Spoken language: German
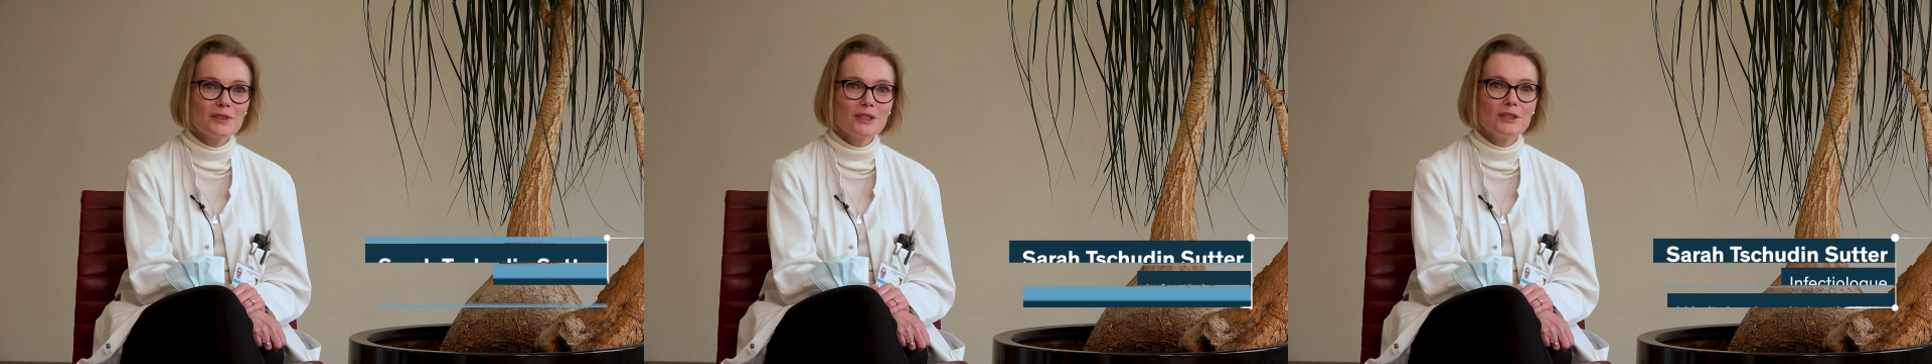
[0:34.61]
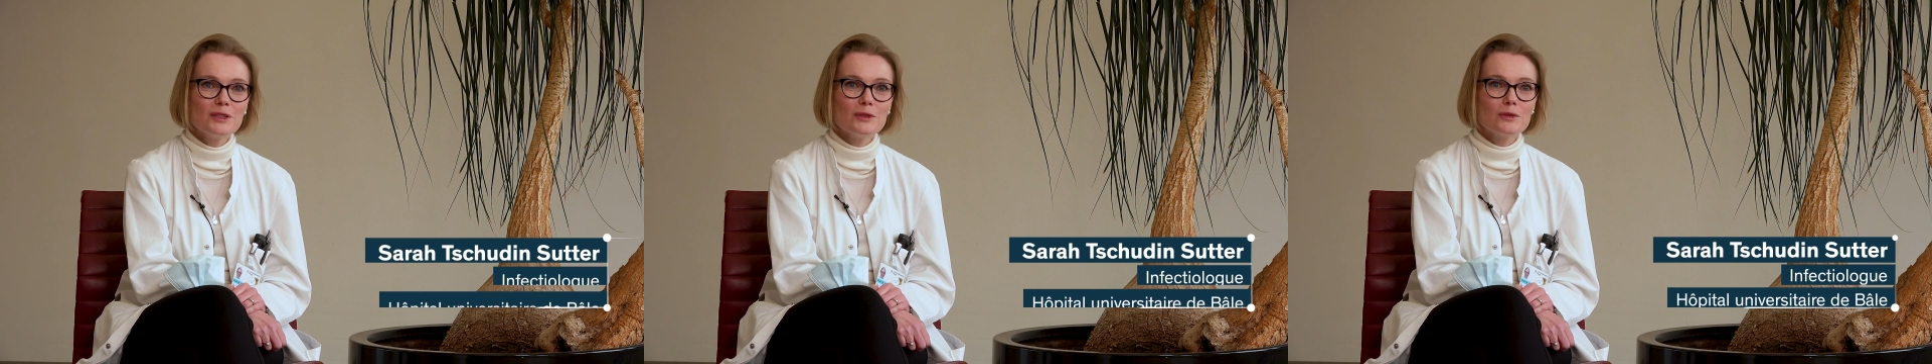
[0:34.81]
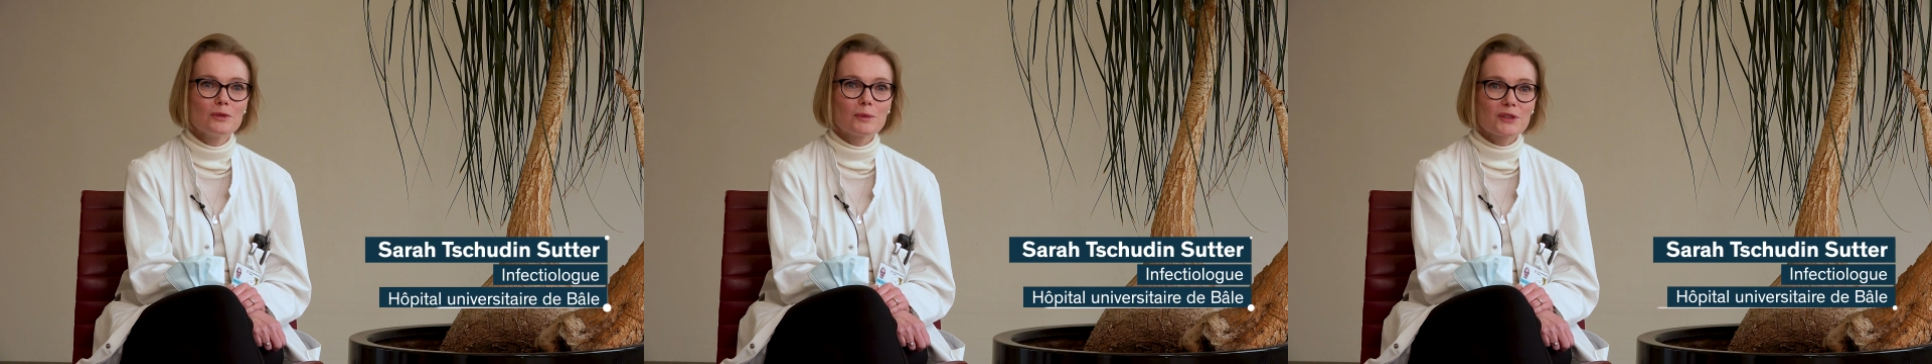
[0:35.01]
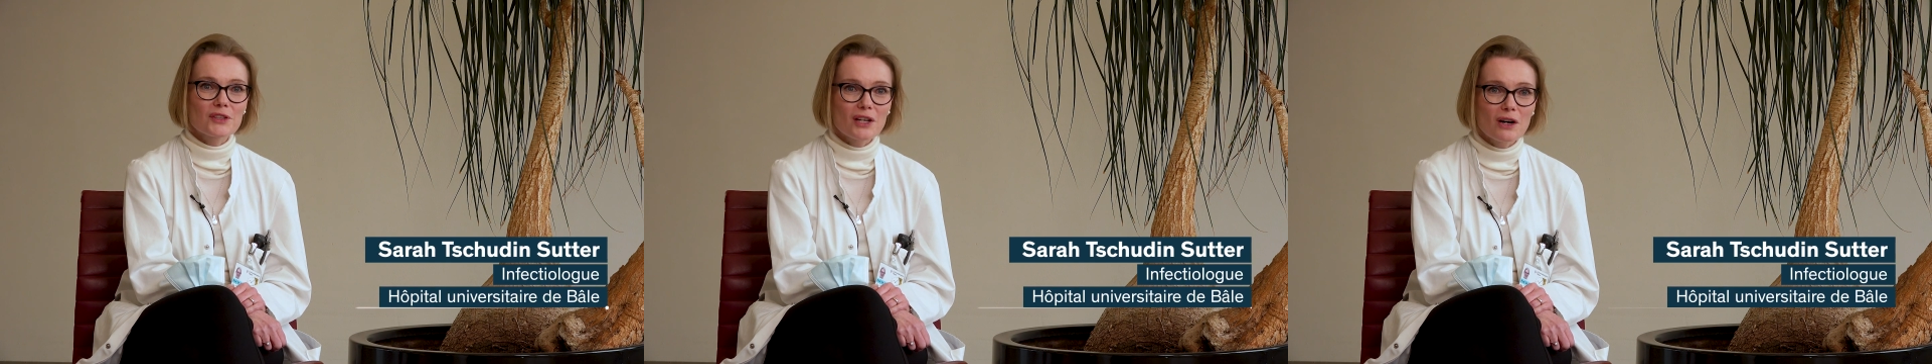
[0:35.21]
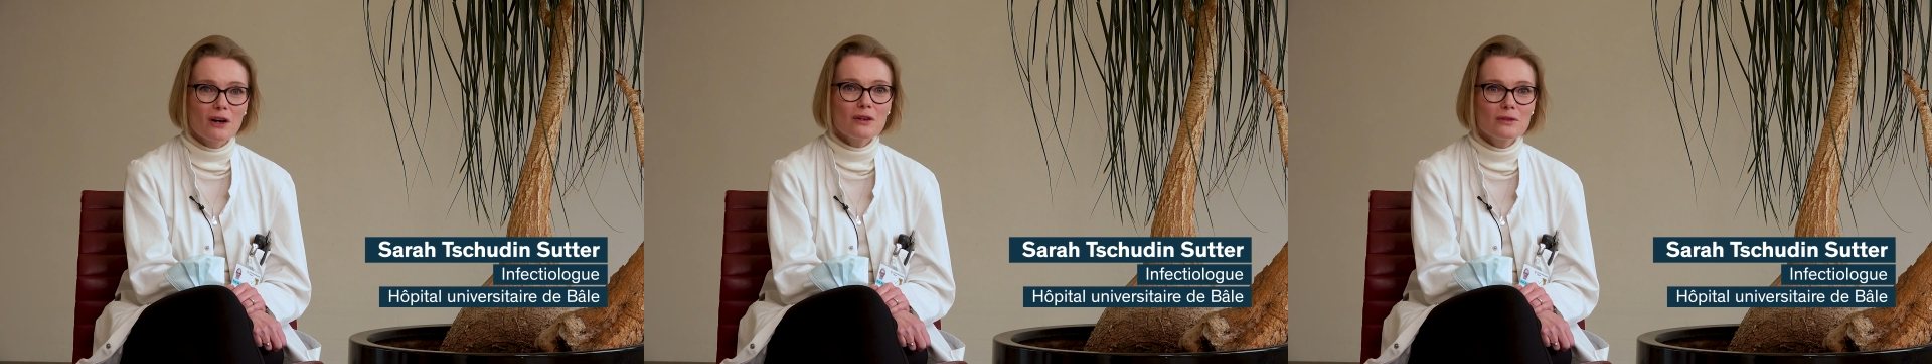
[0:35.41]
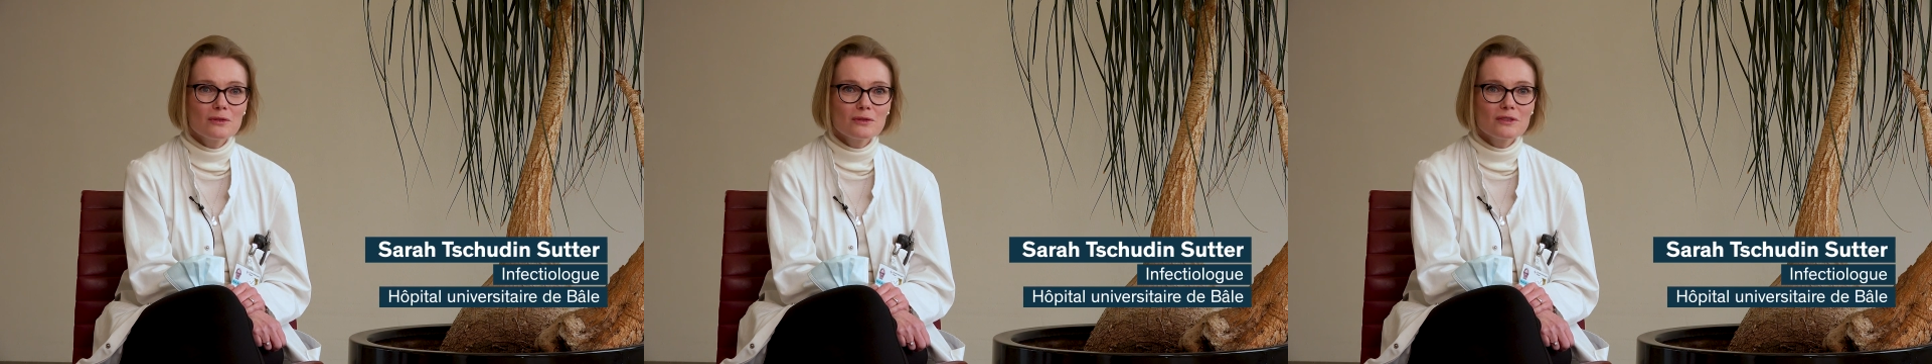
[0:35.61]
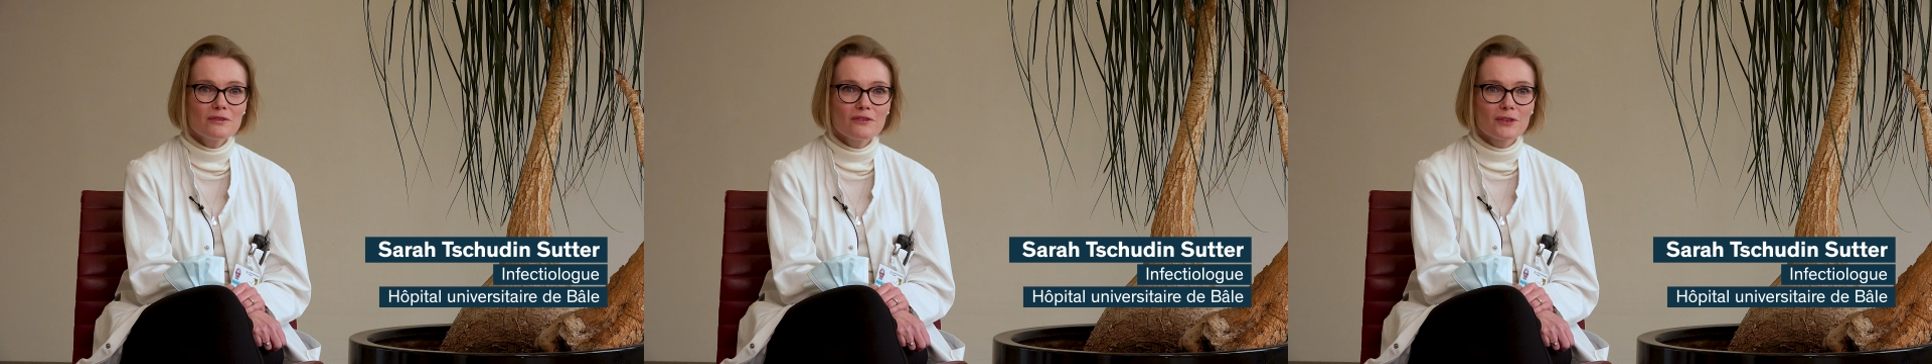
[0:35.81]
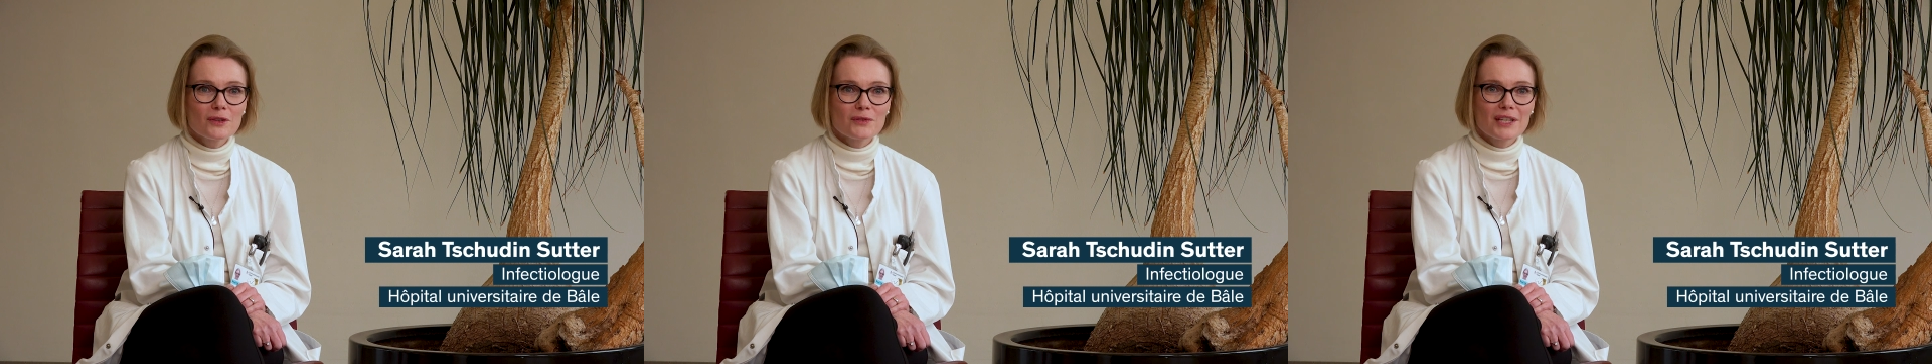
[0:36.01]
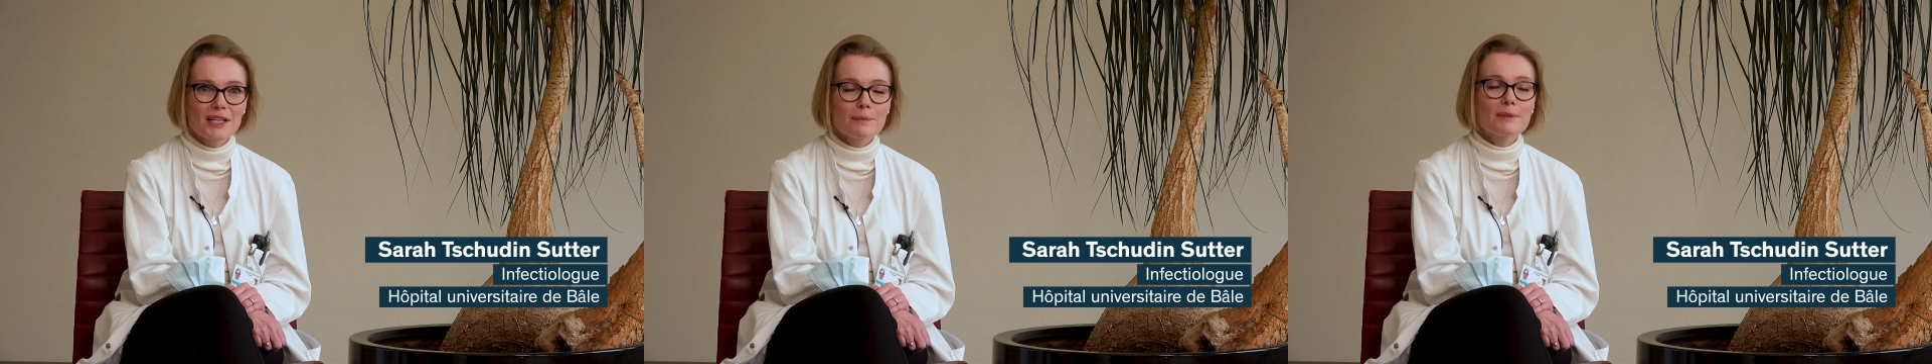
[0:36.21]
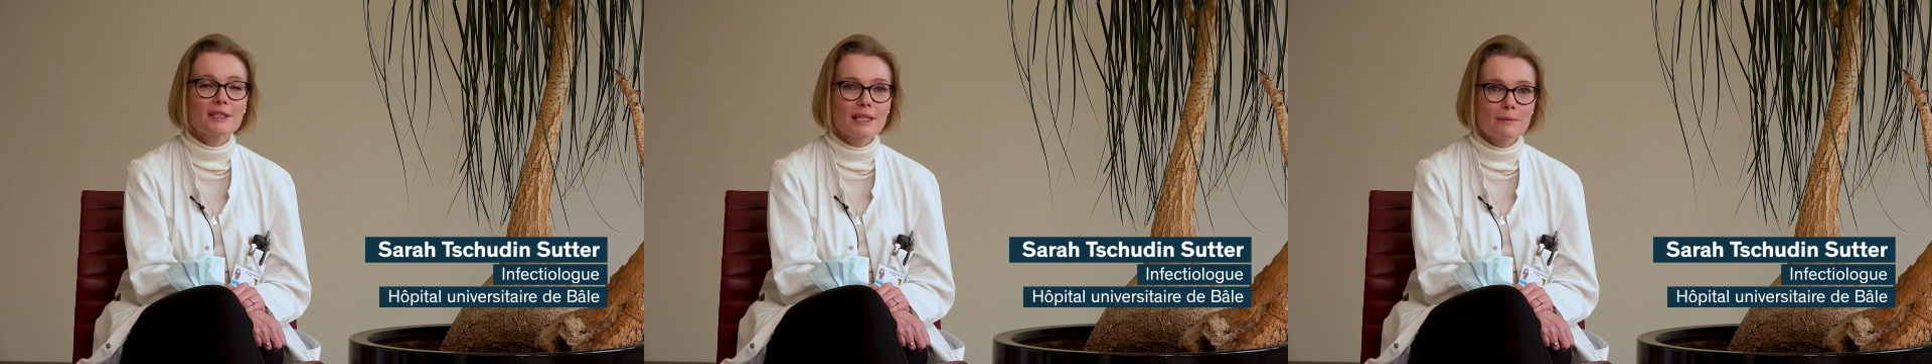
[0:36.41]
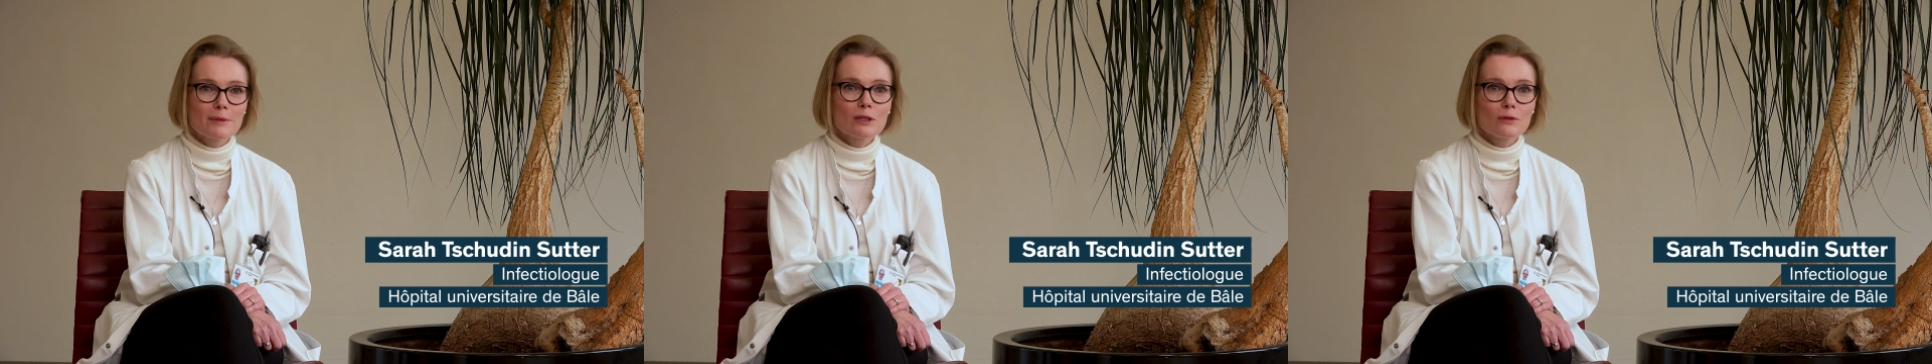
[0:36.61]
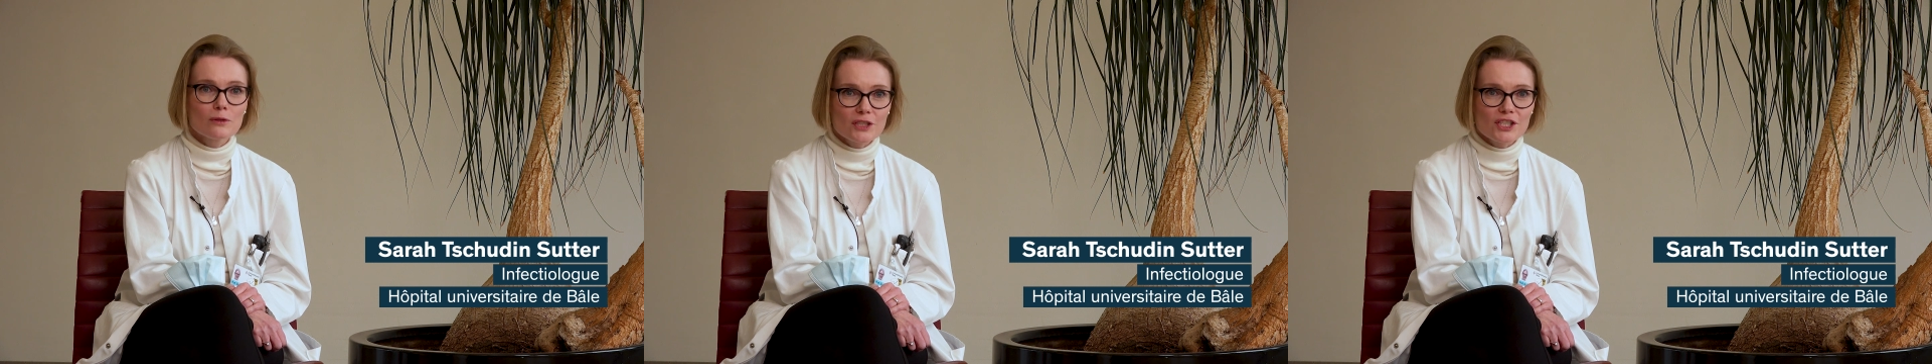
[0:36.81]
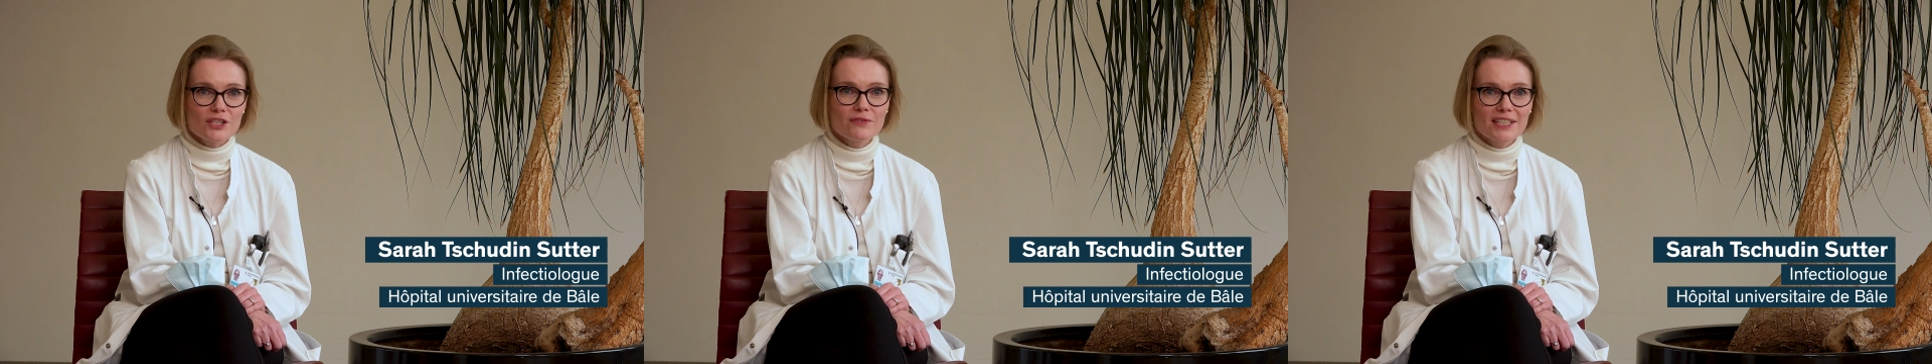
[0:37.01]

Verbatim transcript: die Übertragung von epidemiologisch